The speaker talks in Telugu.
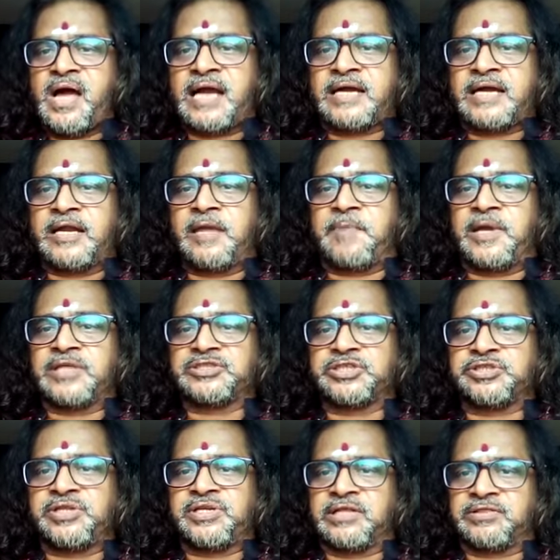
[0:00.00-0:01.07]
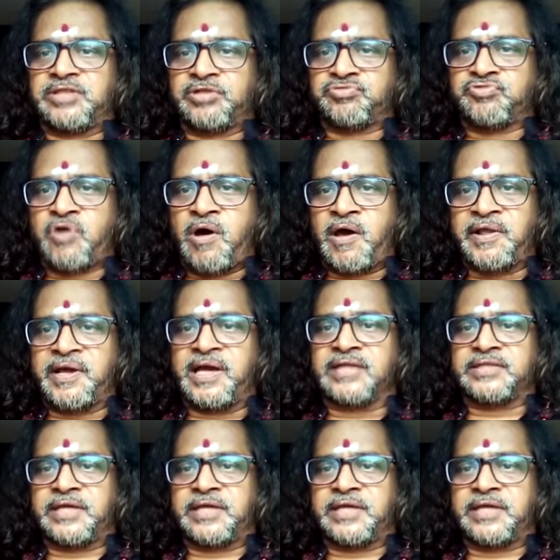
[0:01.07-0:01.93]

అక్కడ పరిస్థితులు ఎంత దారుణంగా